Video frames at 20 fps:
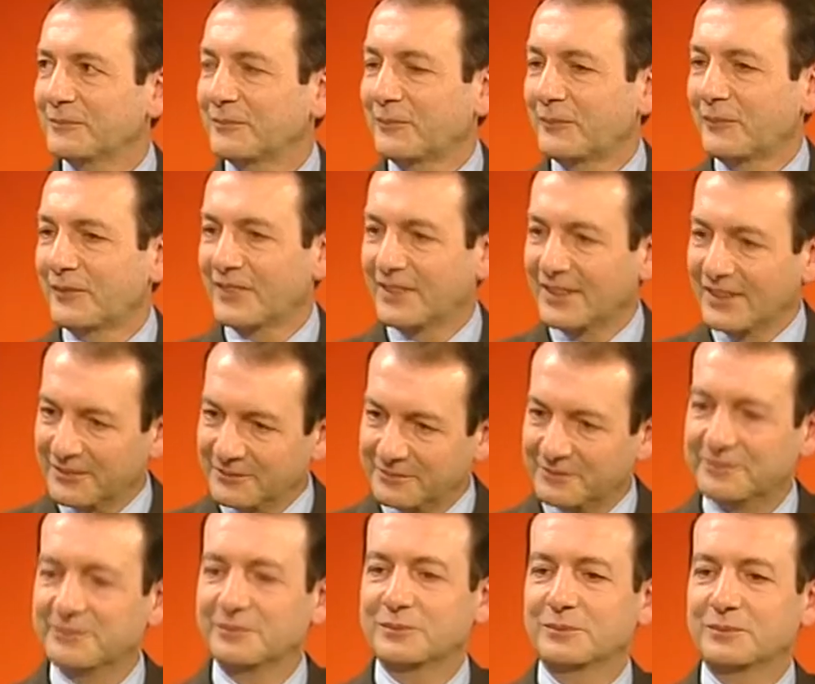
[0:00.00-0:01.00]
essere con noi,
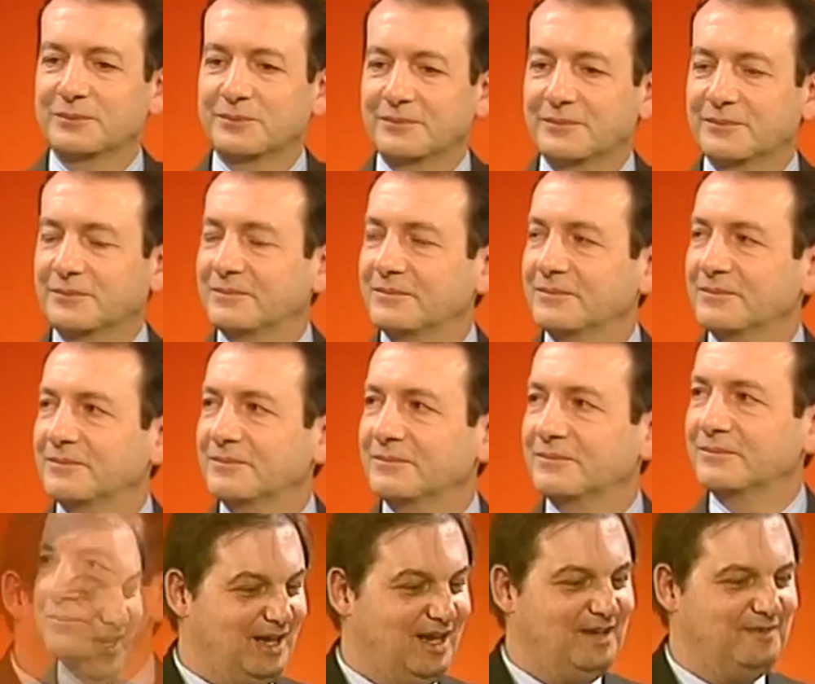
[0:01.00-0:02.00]
perché
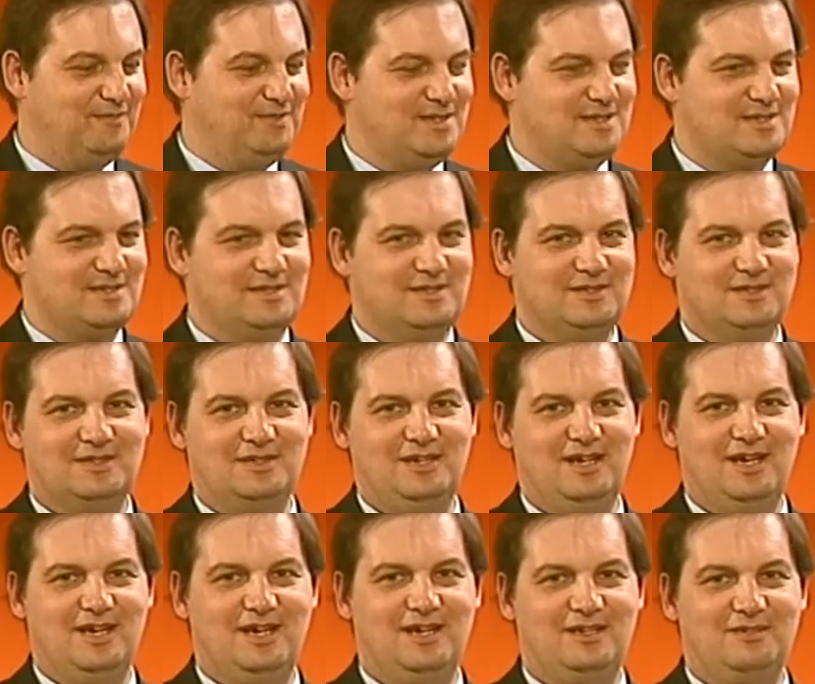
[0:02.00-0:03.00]
eh, l'Avis eh,
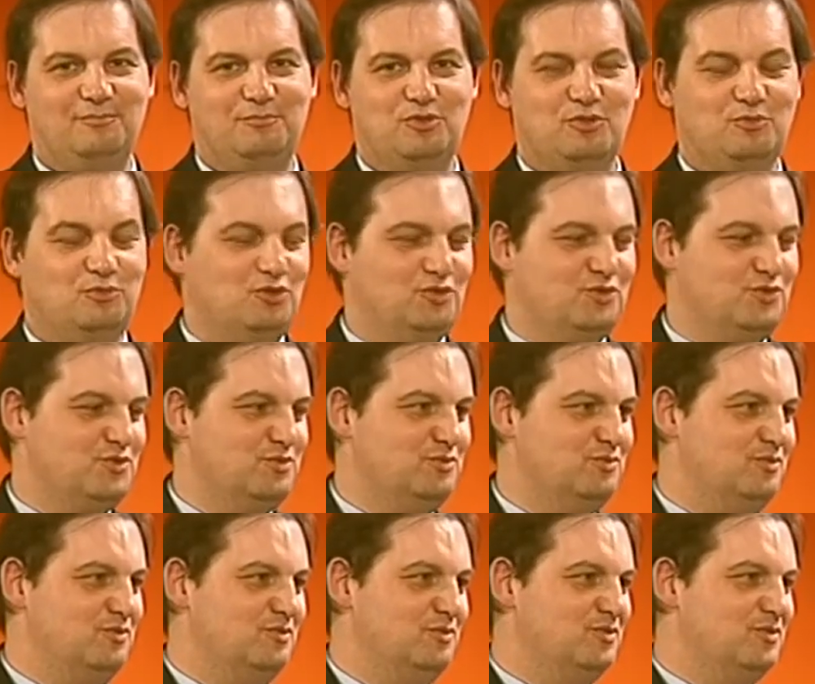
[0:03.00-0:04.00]
ha promosso
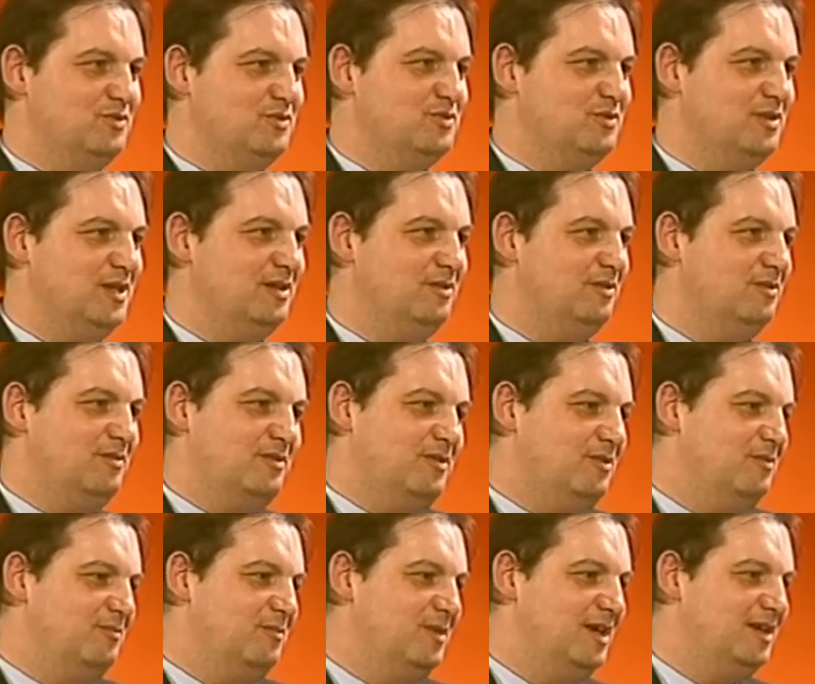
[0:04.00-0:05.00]
un concorso canoro
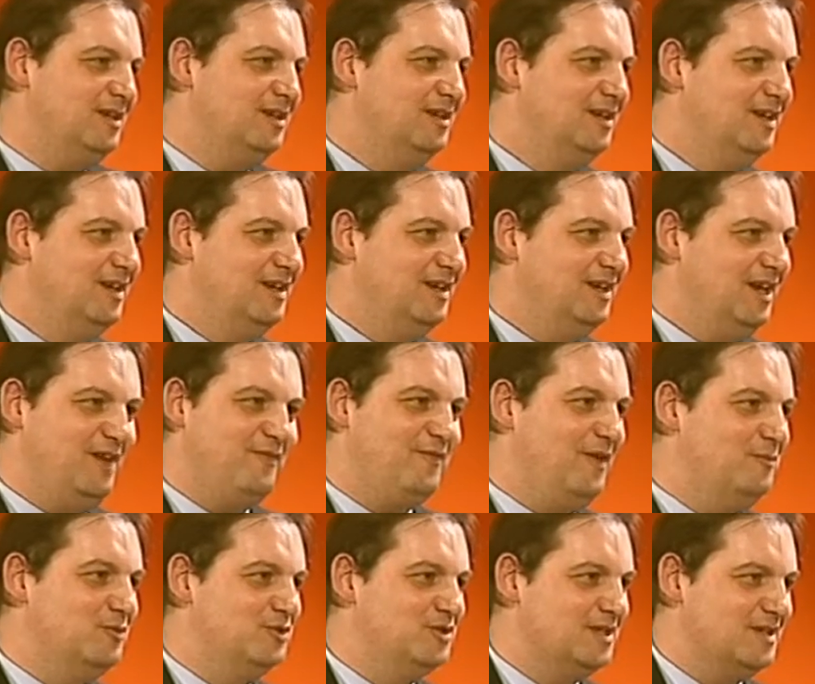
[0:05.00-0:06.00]
che ormai è
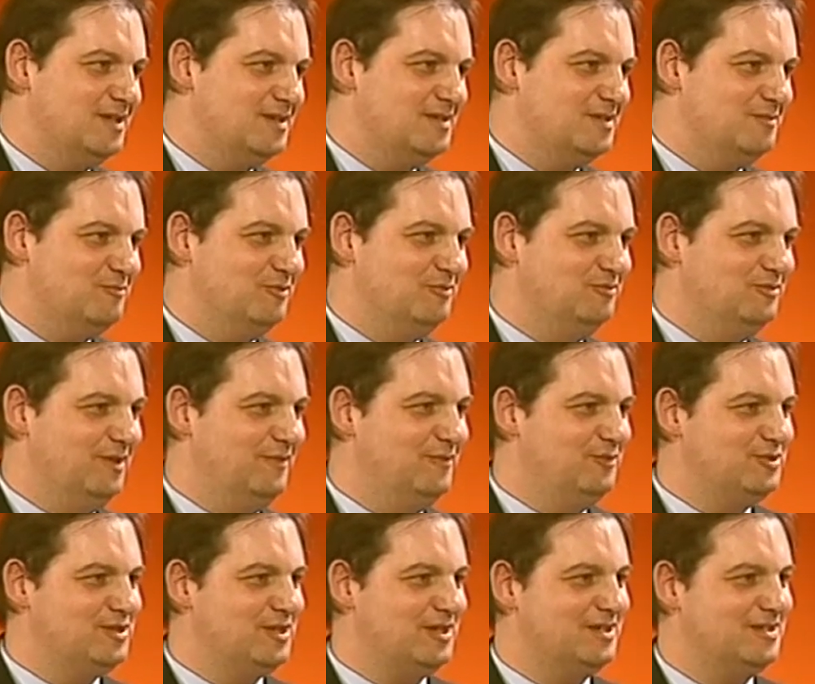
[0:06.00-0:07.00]
famosissimo, una
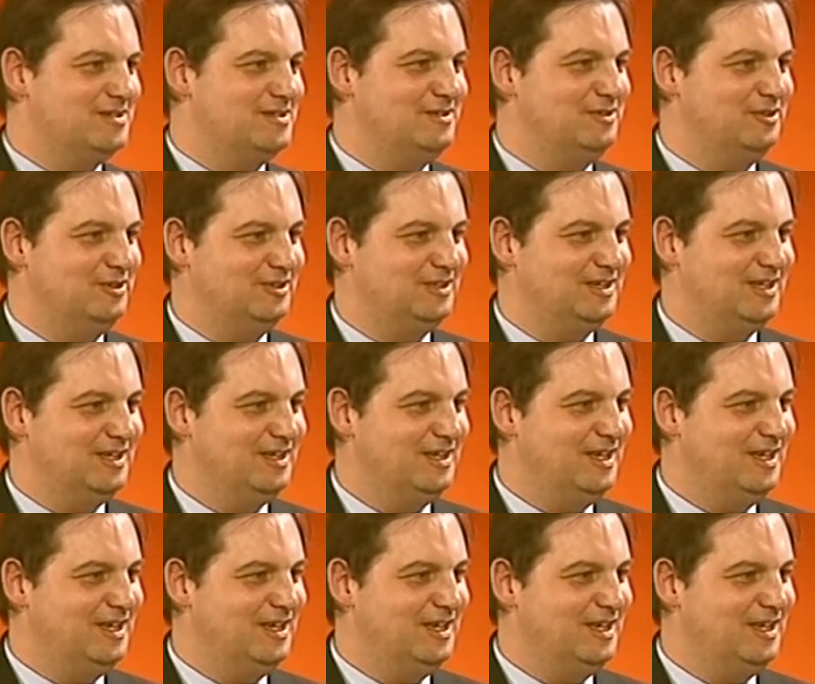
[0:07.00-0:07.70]
voce che si nota